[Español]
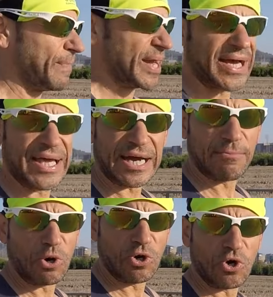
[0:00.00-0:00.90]
placa de
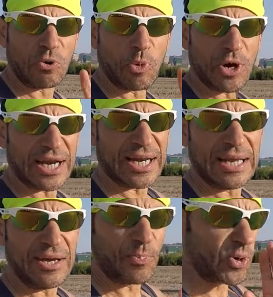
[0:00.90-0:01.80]
carbono o por la,
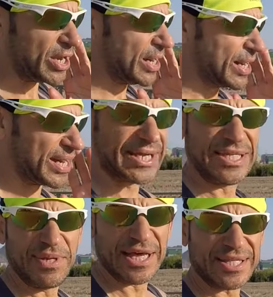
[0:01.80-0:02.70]
o la
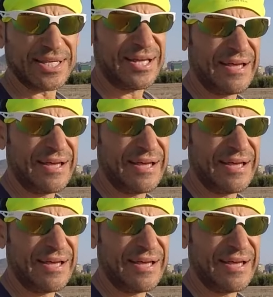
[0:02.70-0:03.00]
reactividad,